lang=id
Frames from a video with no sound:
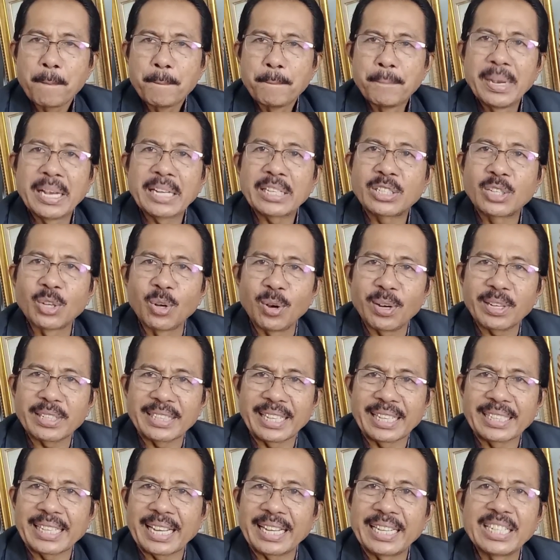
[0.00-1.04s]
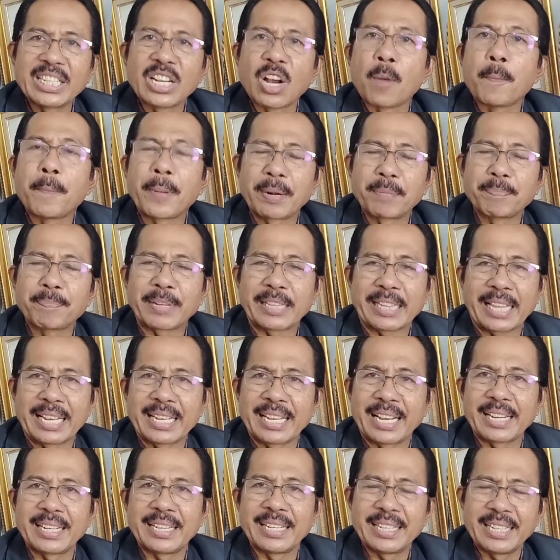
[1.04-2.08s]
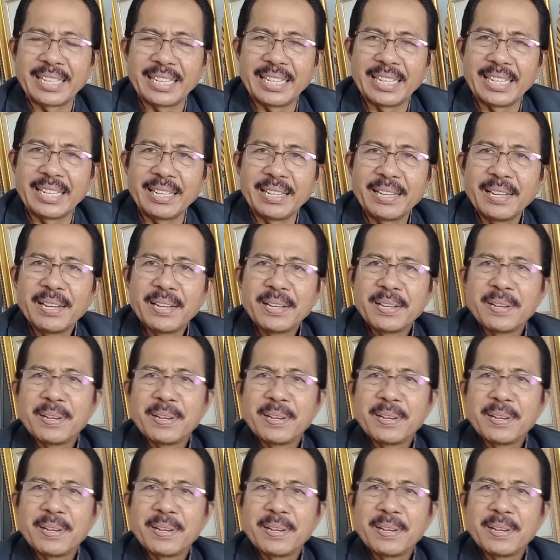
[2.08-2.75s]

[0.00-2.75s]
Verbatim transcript: Besok kita cari jawaban pertanyaan ini